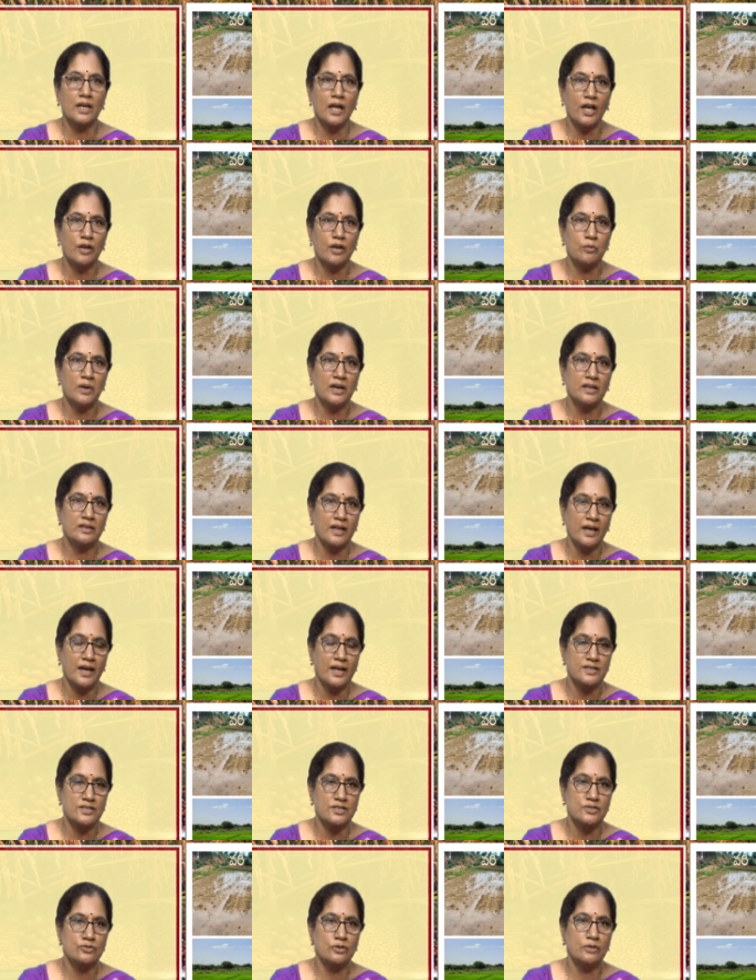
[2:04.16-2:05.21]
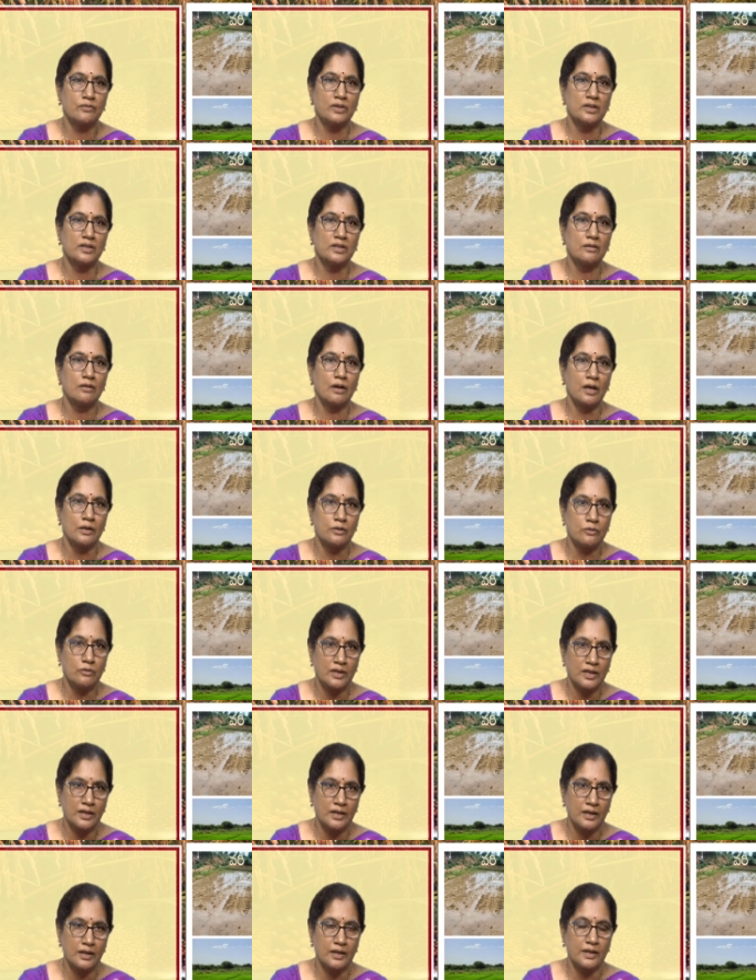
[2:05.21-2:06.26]
నారుమడి తయారు చేసుకుని విత్తనం
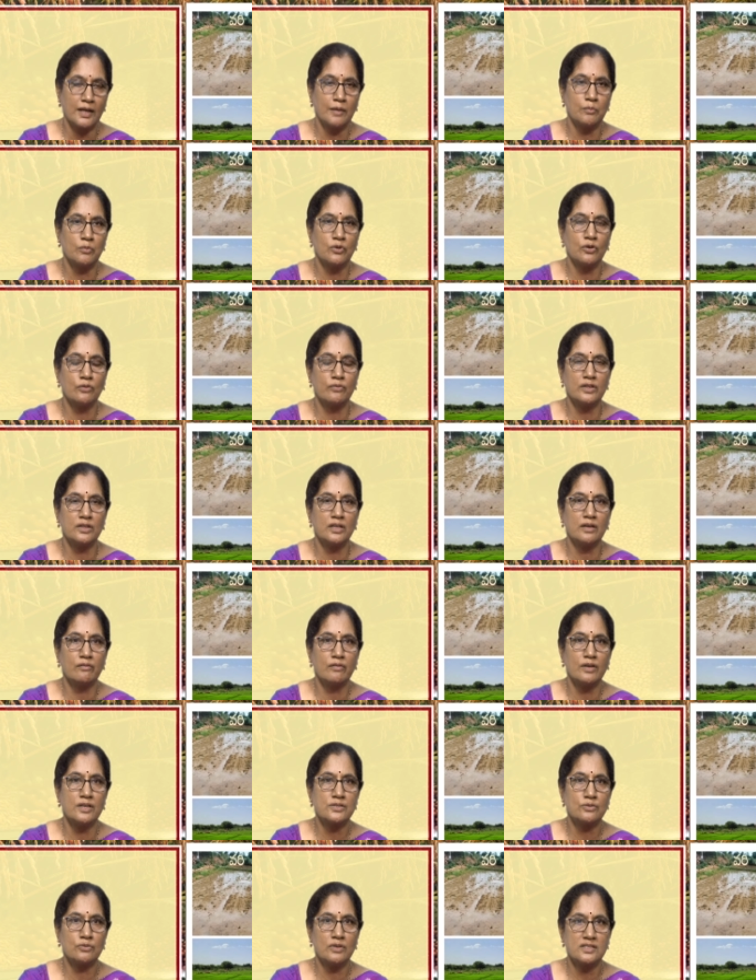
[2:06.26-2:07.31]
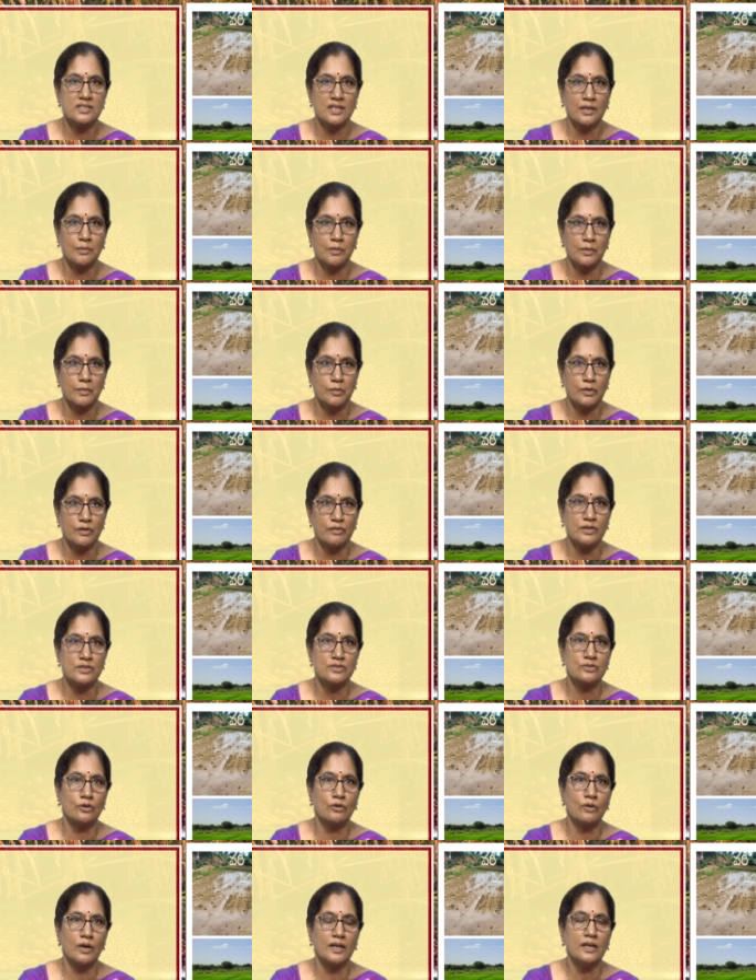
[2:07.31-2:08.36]
అలుపుకునే టైంలో విత్తనం వేసుకునే సమయంలో
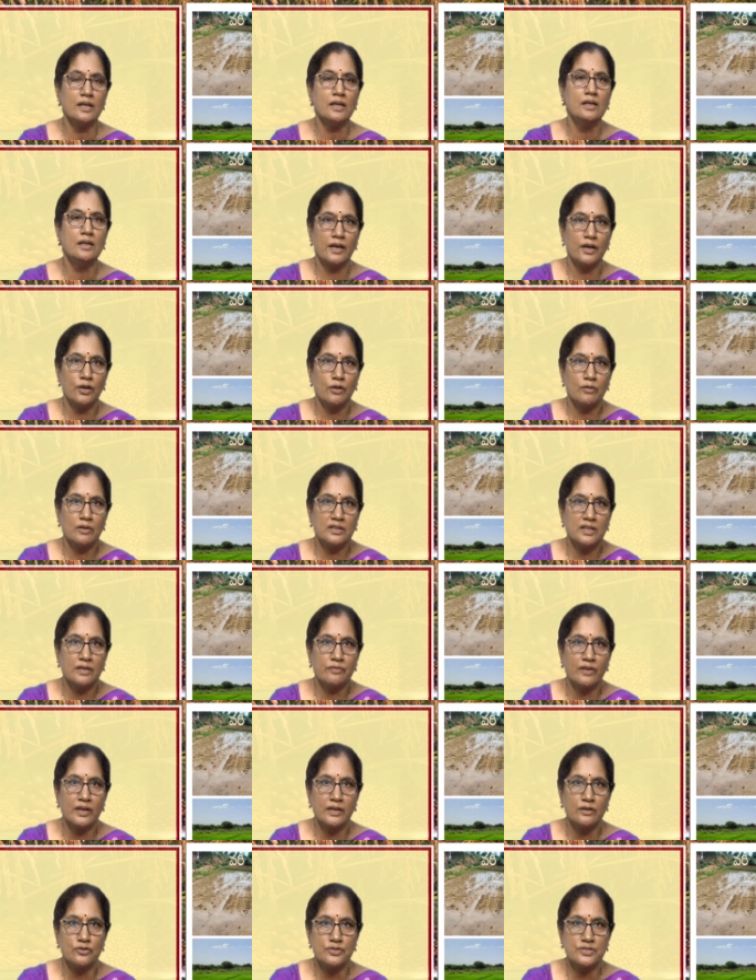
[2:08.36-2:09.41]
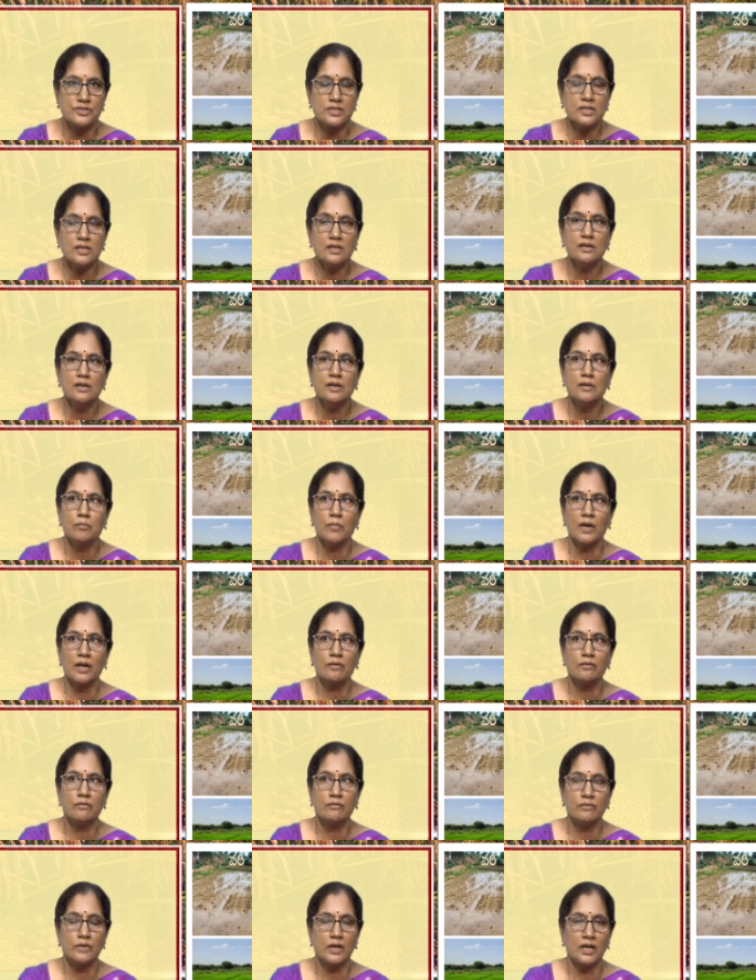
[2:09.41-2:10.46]
వేసుకోవాలి రెండవ దఫాని వచ్చి మనం
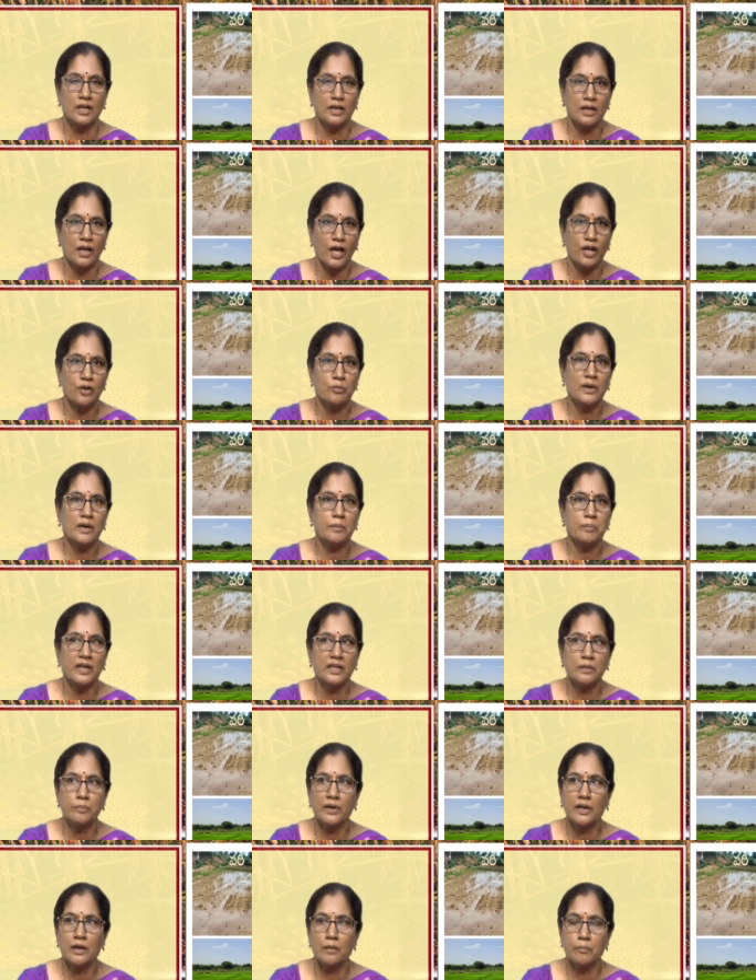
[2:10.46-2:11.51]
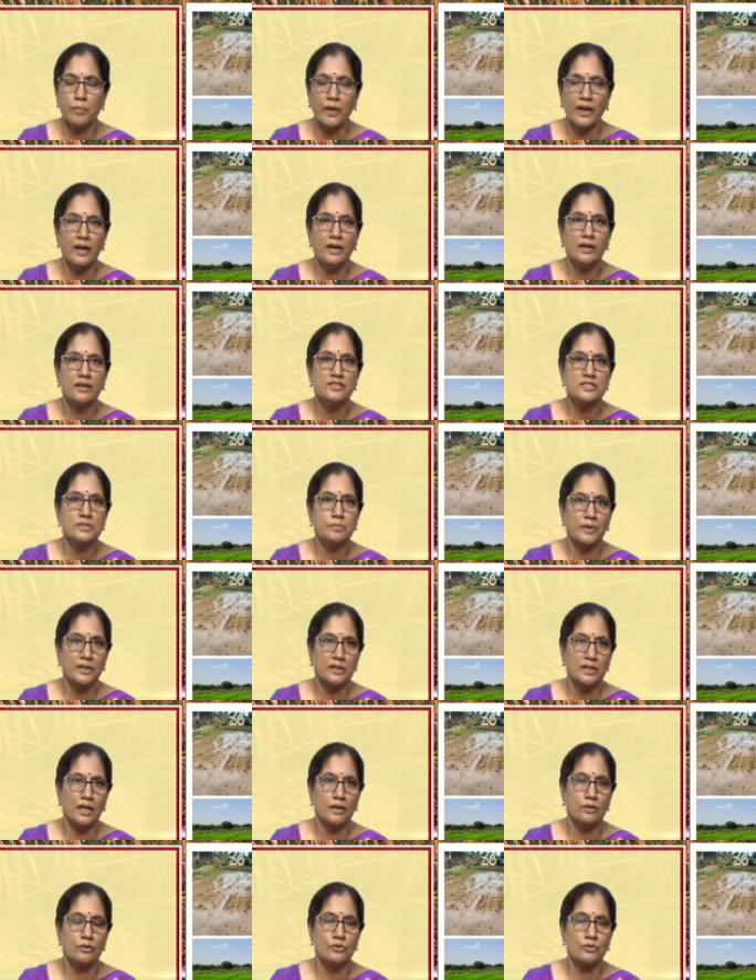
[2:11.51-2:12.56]
నారుమడి పది పన్నెండు నుంచి
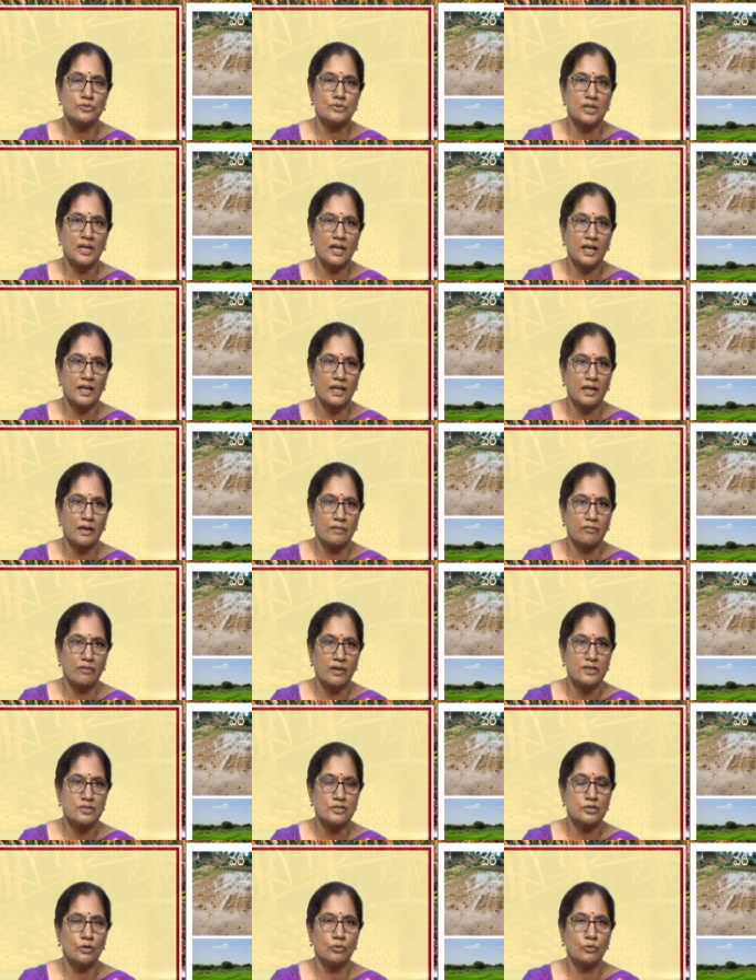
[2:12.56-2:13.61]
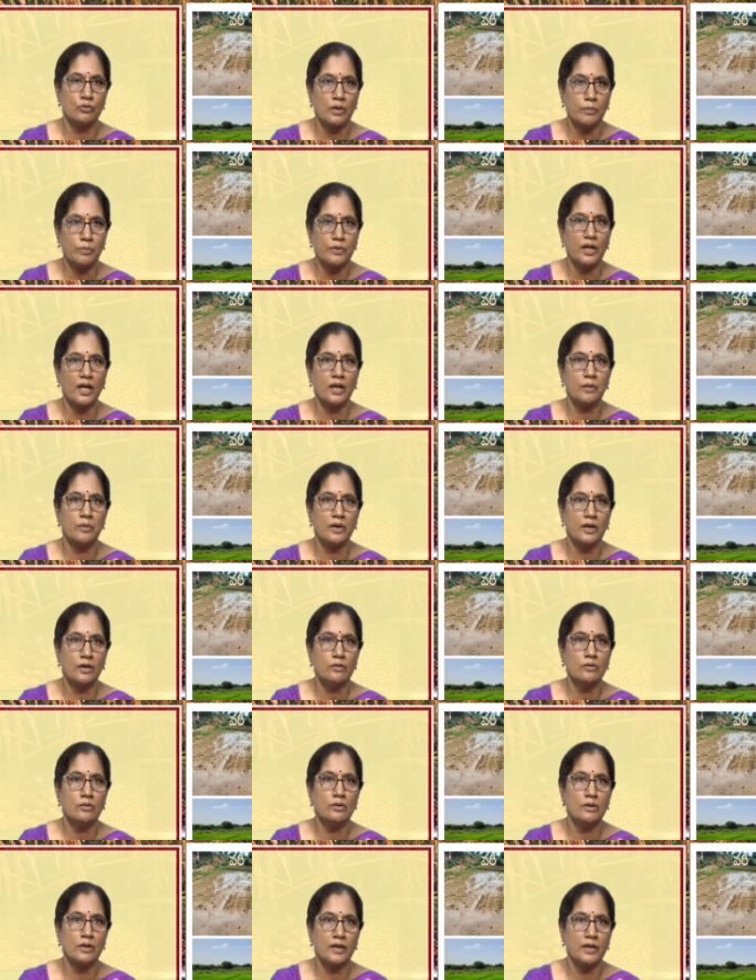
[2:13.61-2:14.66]
పద్నాలుగు రోజుల వయసులో ఉన్నప్పుడు నారుమడిలో
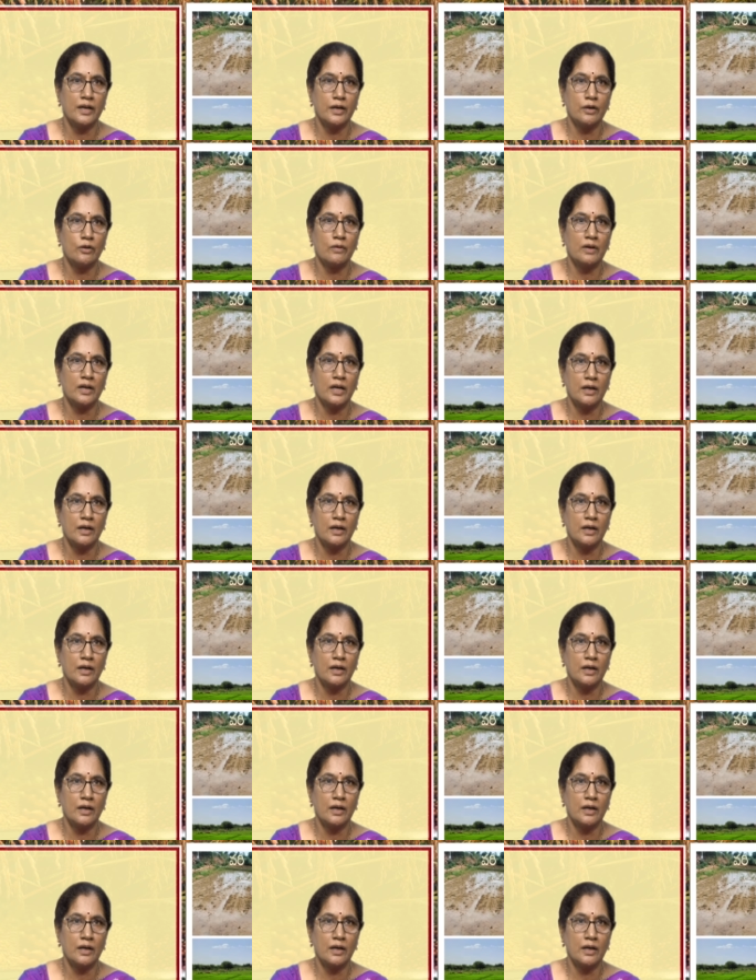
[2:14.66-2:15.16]
రెండవ